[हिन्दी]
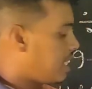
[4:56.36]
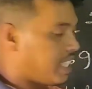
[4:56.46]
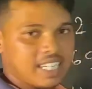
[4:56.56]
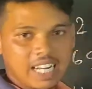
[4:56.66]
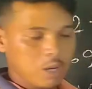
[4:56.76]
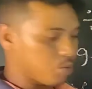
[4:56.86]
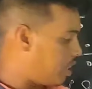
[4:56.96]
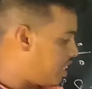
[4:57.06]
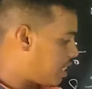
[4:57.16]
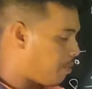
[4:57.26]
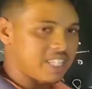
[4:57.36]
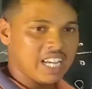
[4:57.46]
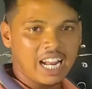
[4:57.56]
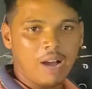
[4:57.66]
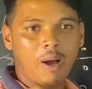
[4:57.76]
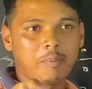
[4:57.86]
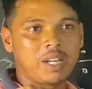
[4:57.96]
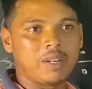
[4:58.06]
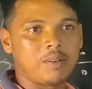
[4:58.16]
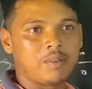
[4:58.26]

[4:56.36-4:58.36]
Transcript: दिख रहा है उसको नीचे में दिख रहा है वहाँ पे